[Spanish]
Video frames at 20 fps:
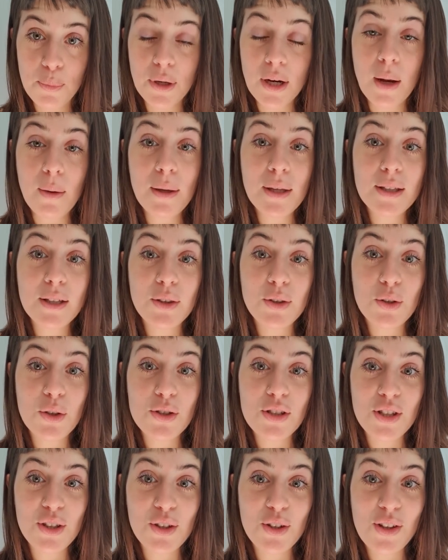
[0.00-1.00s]
Por el bien de
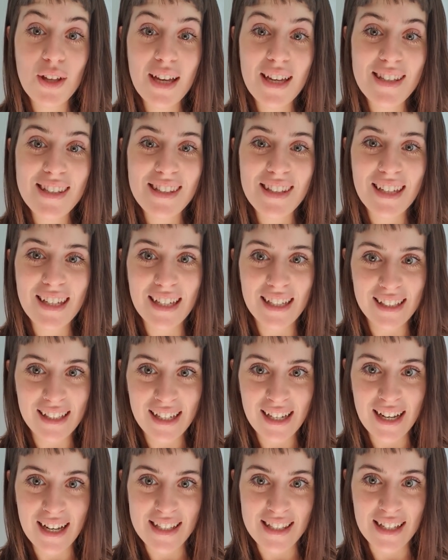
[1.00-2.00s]
todos y todas, quédate
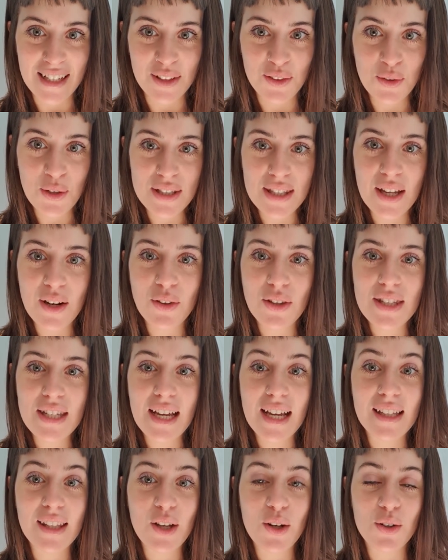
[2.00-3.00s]
en casa. Todas estas
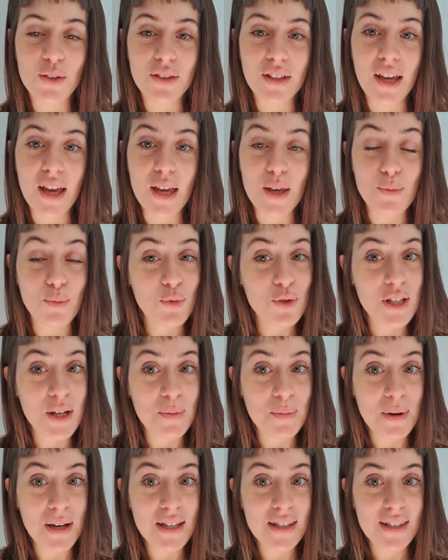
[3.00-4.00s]
noticias que te conté y
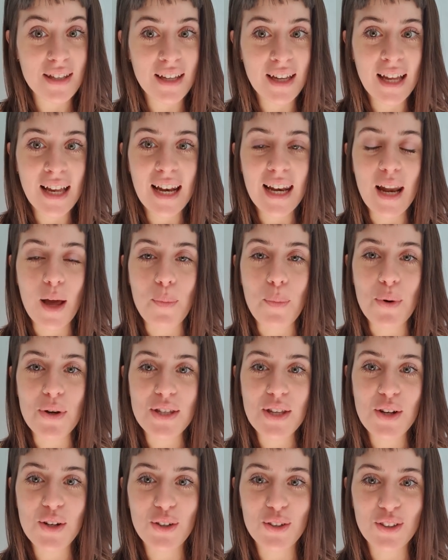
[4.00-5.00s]
muchas más las puedes
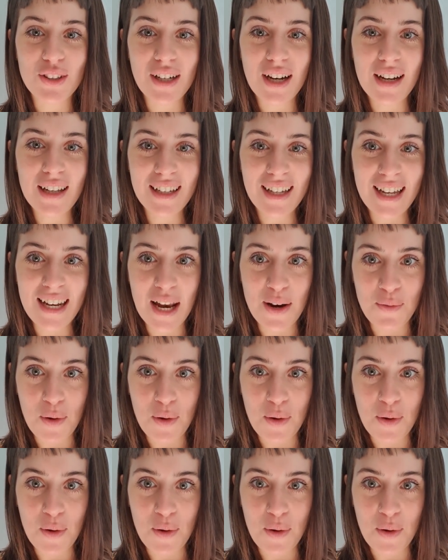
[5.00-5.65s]
encontrar en la